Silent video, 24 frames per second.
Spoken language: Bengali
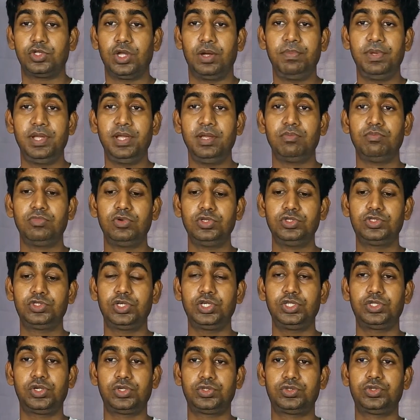তবে মূল
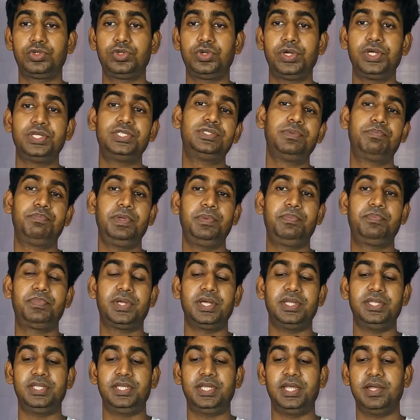চরিত্র শুরু হয়েছে
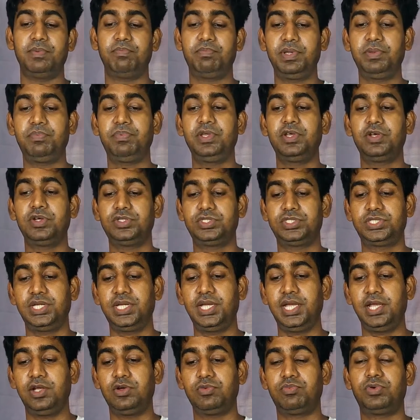পিপকে দিয়ে পিপি হচ্ছে
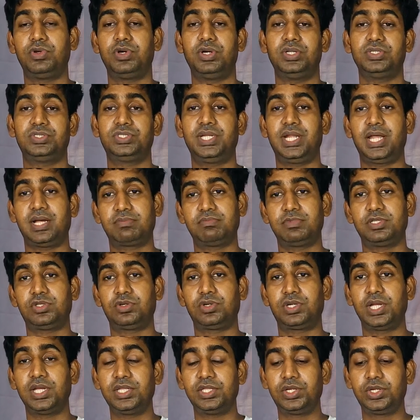এই উপন্যাসের
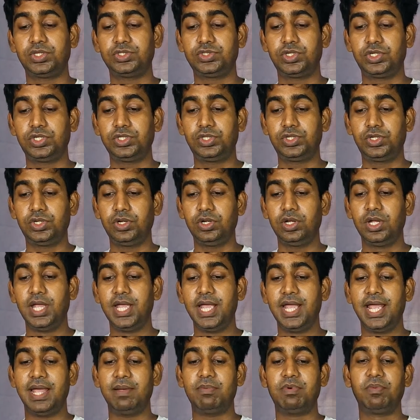একমাত্র কেন্দ্রীয় চরিত্র
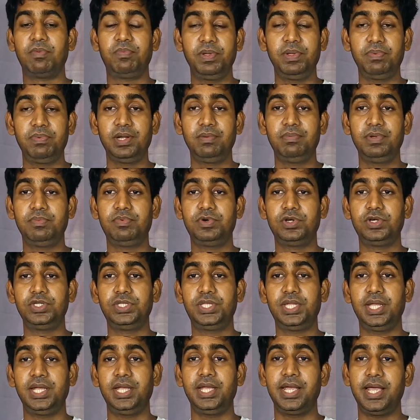এবং পিপের
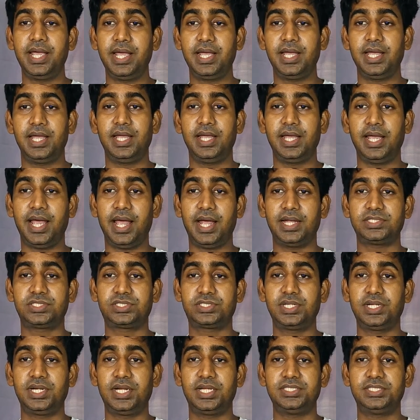বিপরীতে
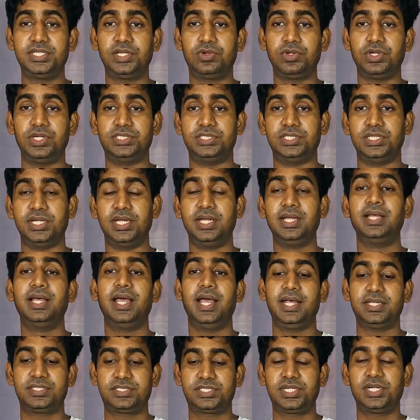অ্যাস্ট্রেলা যে রয়েছে
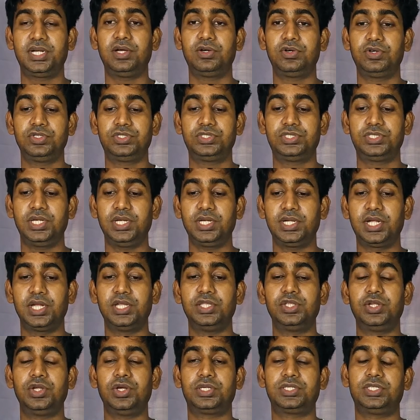অ্যাস্ট্রেলা হচ্ছে
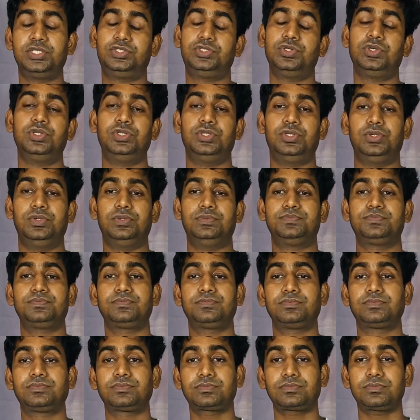কেন্দ্রীয় একটি চরিত্র
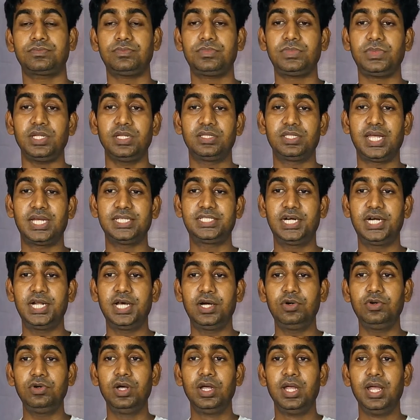
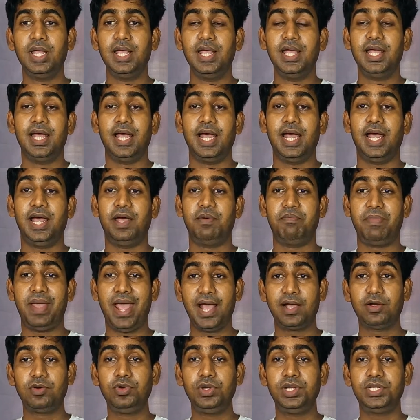তাছাড়াও
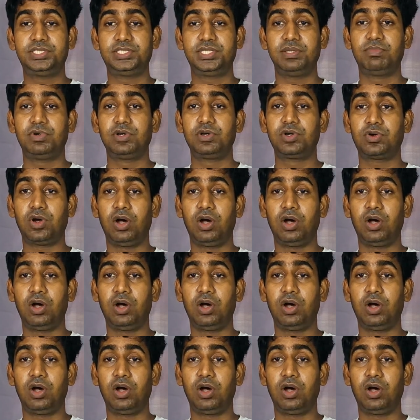ম্যাগুইচ এবং